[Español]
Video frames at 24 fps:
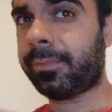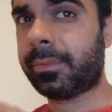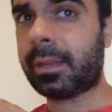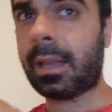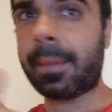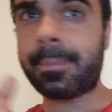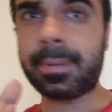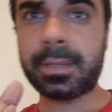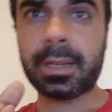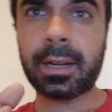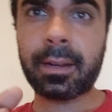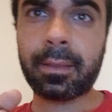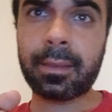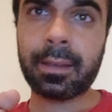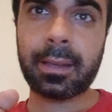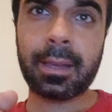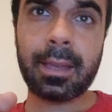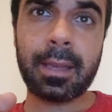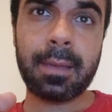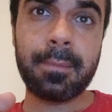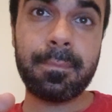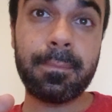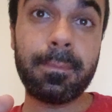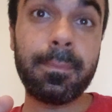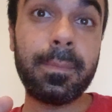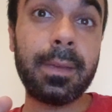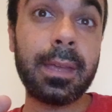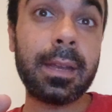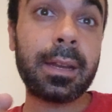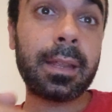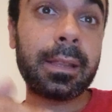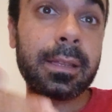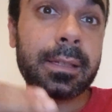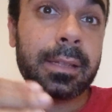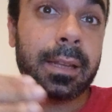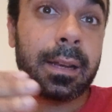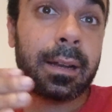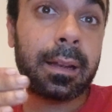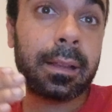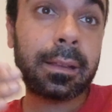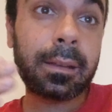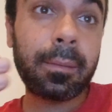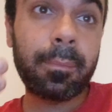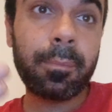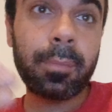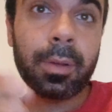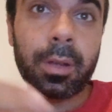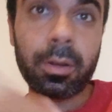a pesar de que viene de ser el
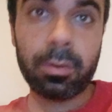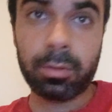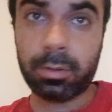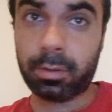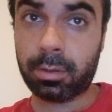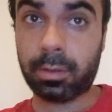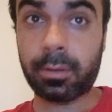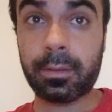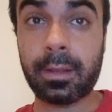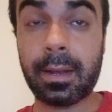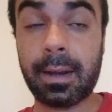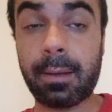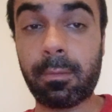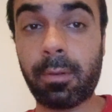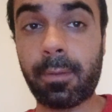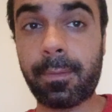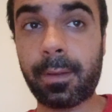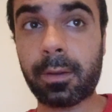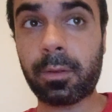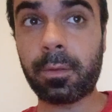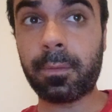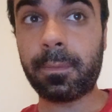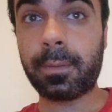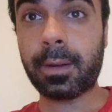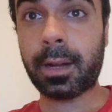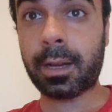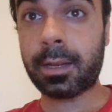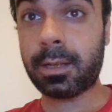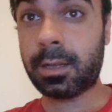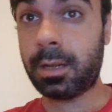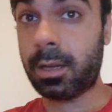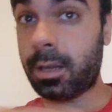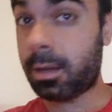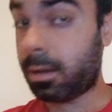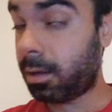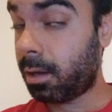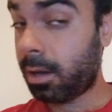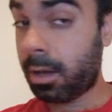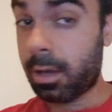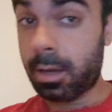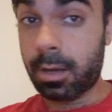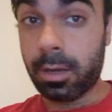campeón de la UEFA Conference League